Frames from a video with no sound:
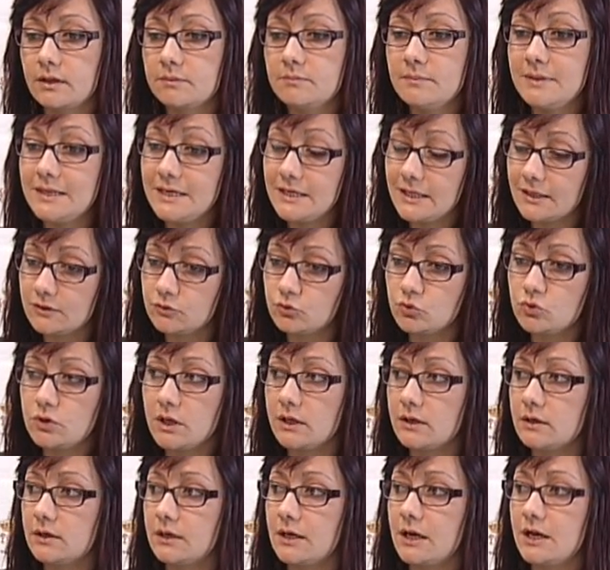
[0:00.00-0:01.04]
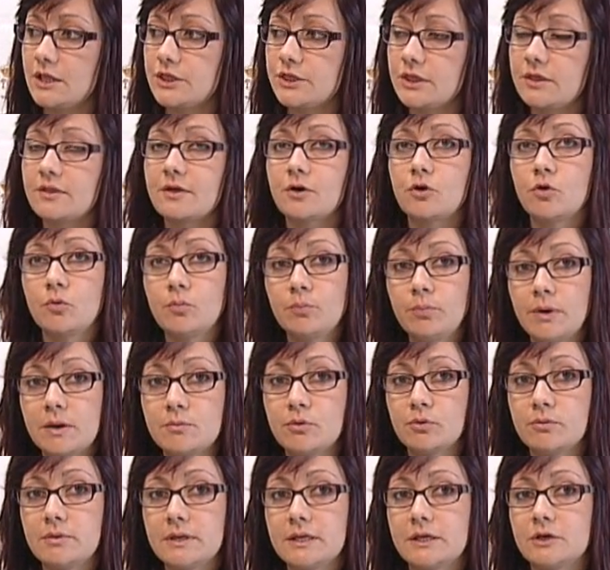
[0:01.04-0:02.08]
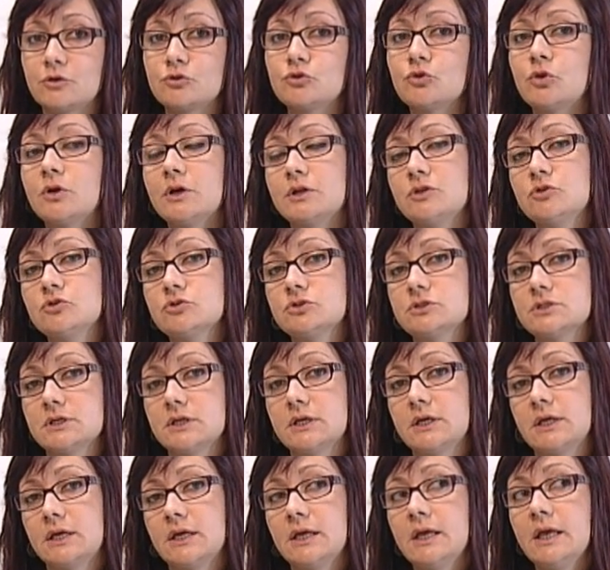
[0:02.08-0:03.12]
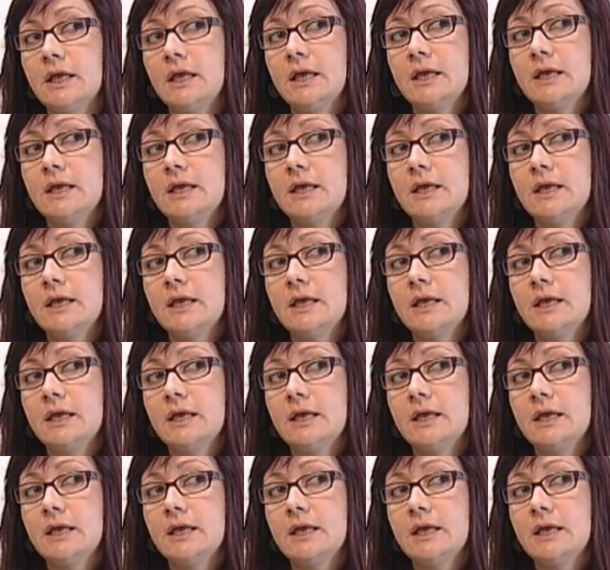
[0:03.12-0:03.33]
miniatura realizada con Playmobil que otros años se,